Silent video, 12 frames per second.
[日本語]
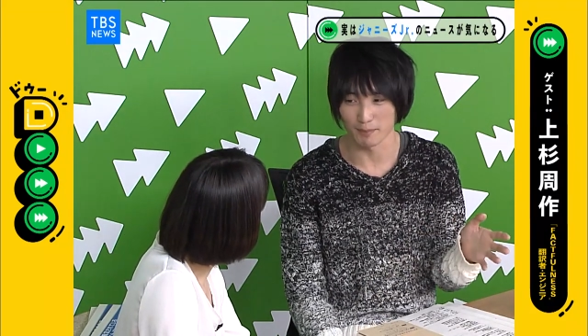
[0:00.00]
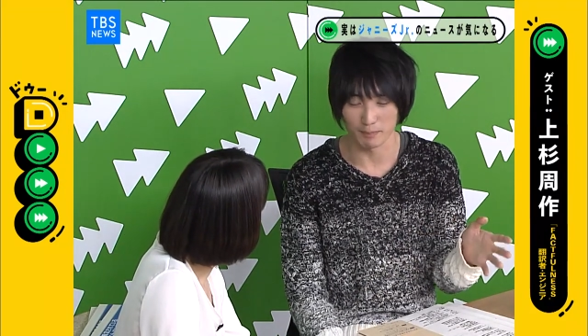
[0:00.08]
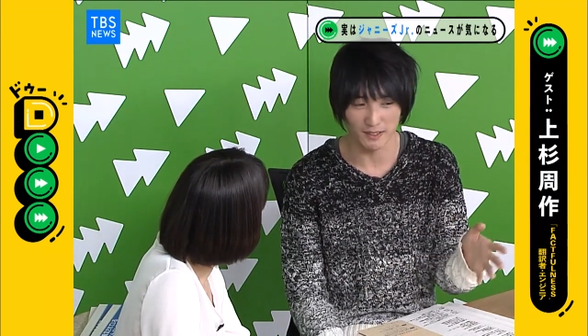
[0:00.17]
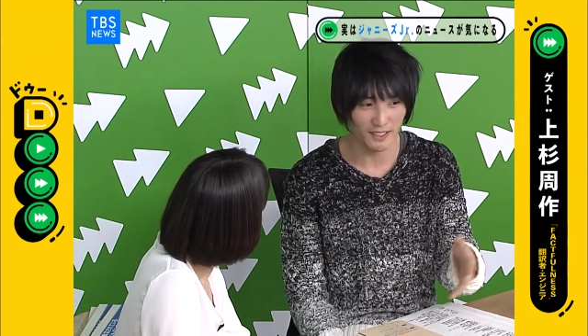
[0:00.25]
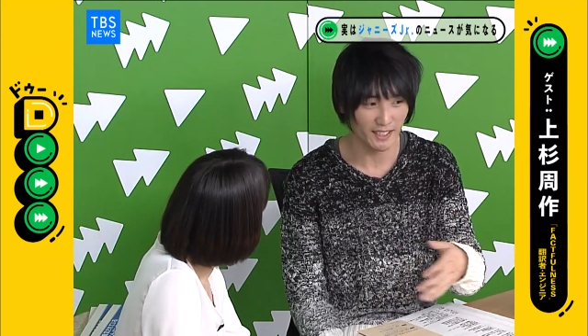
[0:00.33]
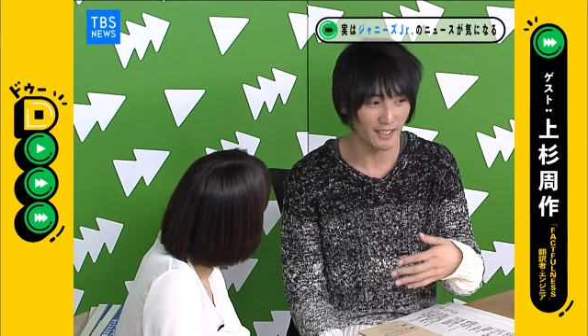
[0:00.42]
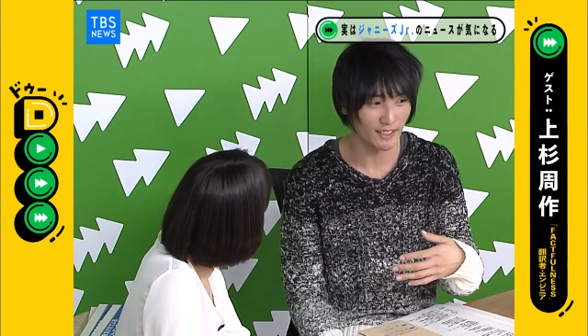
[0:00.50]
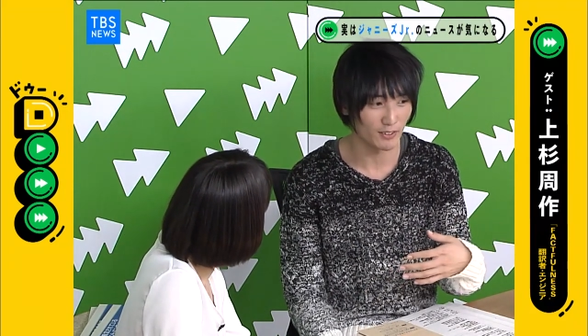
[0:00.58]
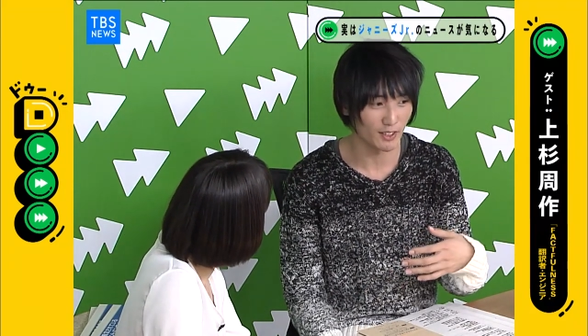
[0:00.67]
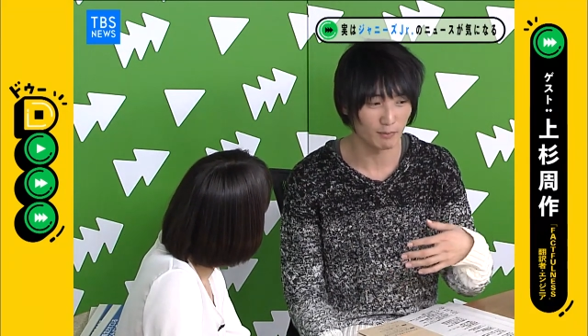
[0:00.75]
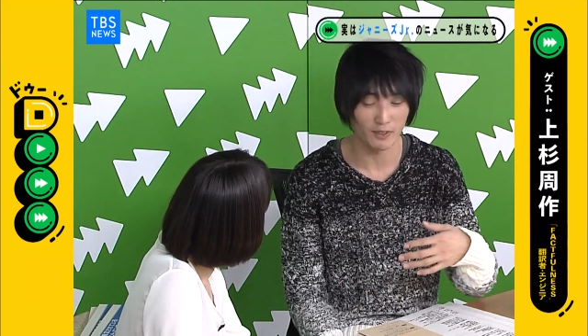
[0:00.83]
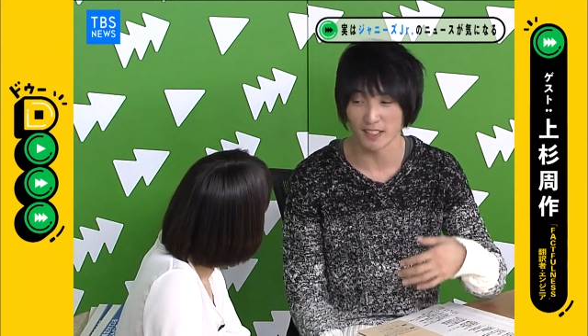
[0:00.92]
やっぱ世界でと
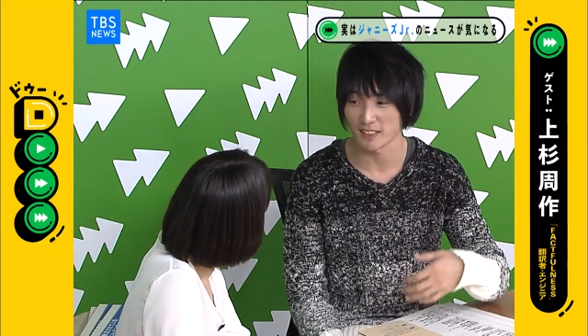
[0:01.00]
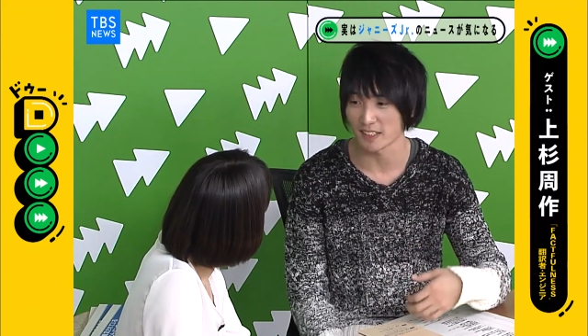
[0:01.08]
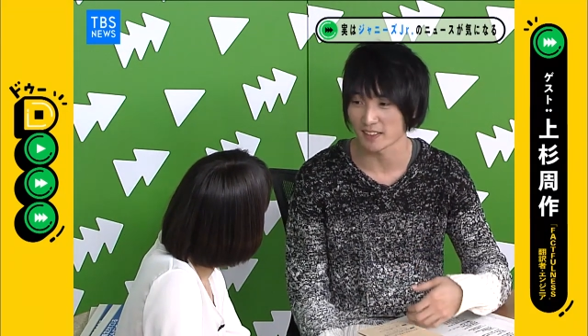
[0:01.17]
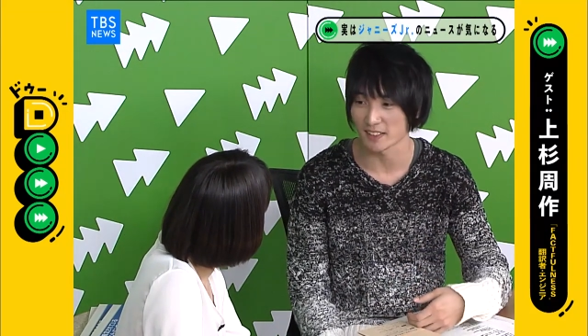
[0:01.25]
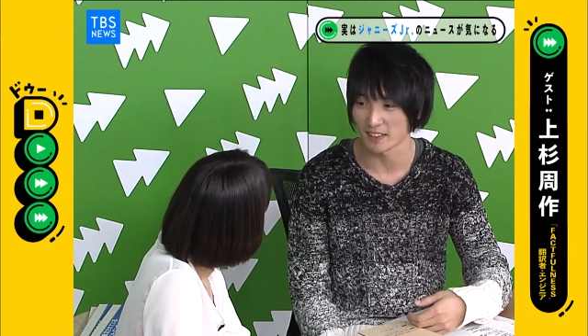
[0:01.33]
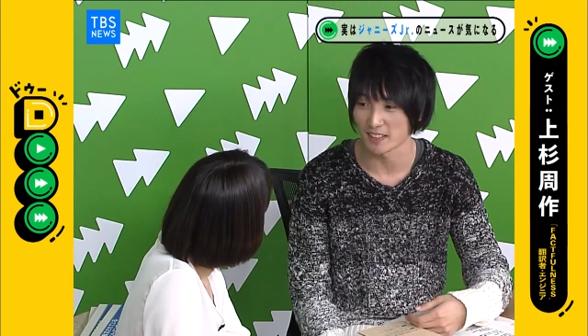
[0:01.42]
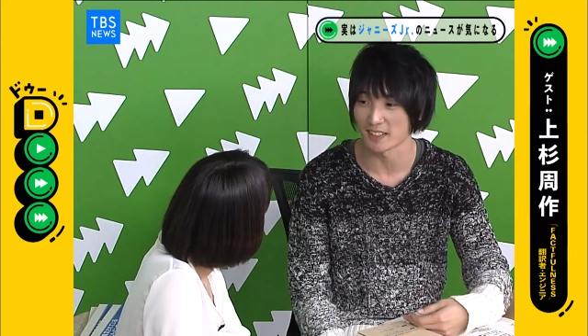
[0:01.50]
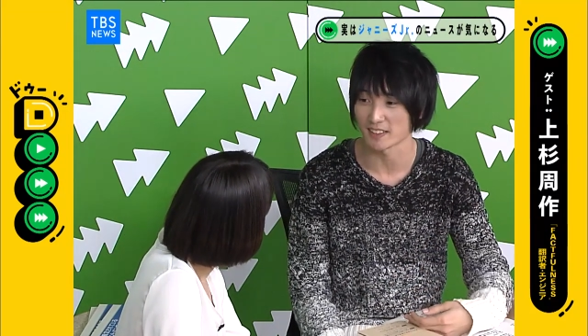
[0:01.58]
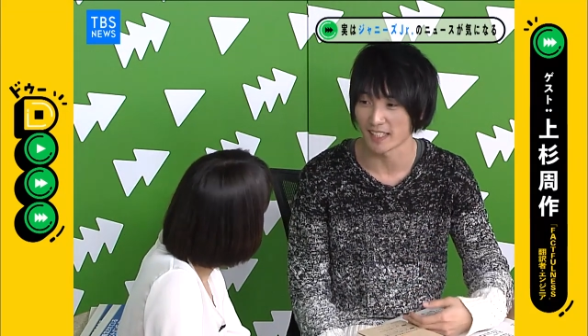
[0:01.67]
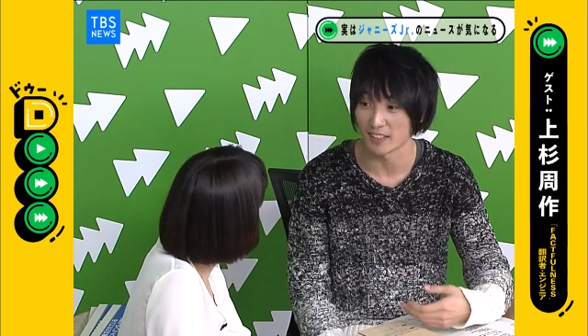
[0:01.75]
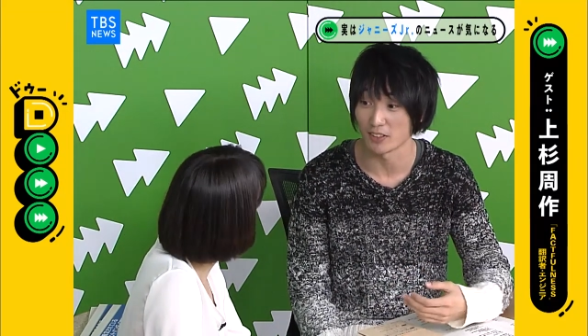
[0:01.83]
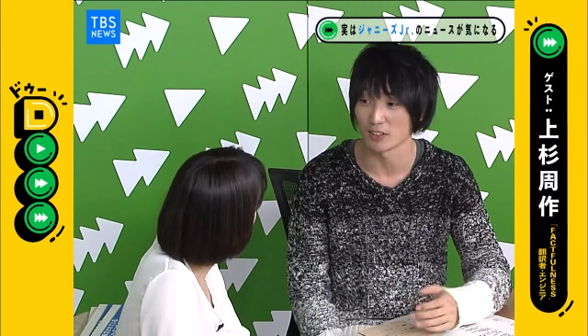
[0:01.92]
ても活躍してるじゃないで
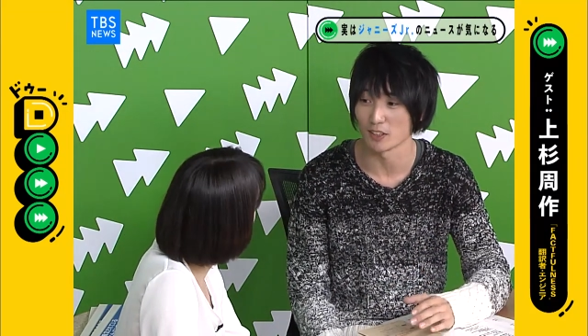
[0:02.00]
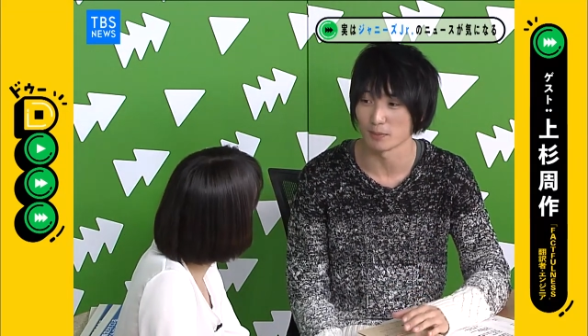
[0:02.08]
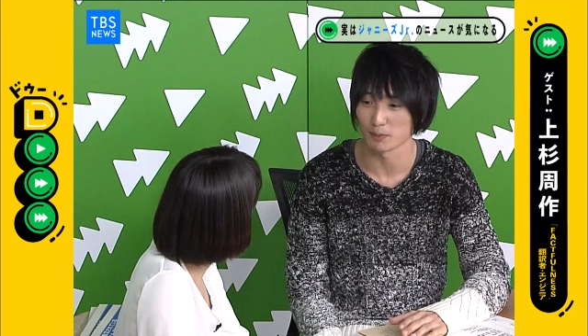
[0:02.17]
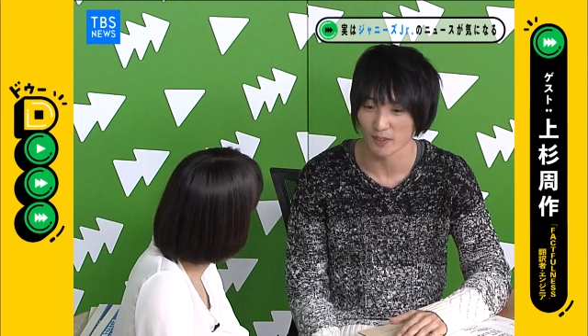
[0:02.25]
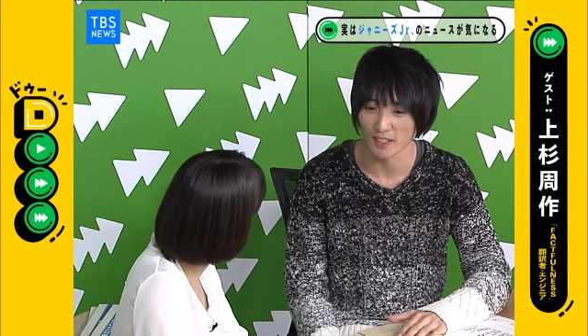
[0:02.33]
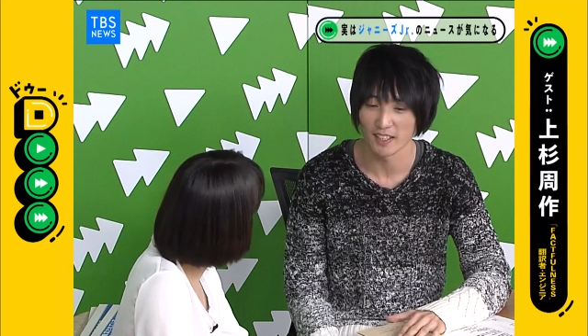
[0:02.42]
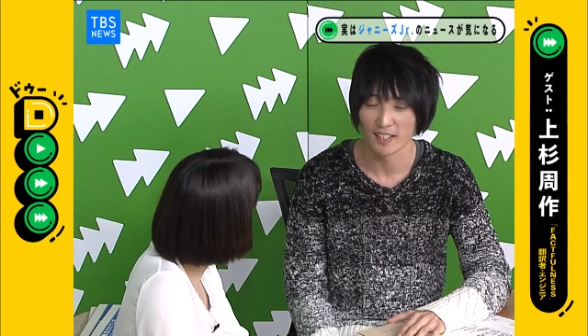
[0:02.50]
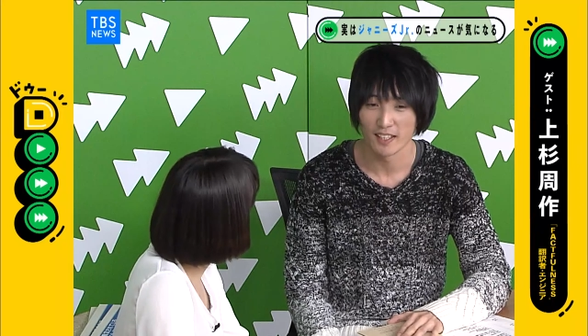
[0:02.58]
すか、アイドルグループとか、うん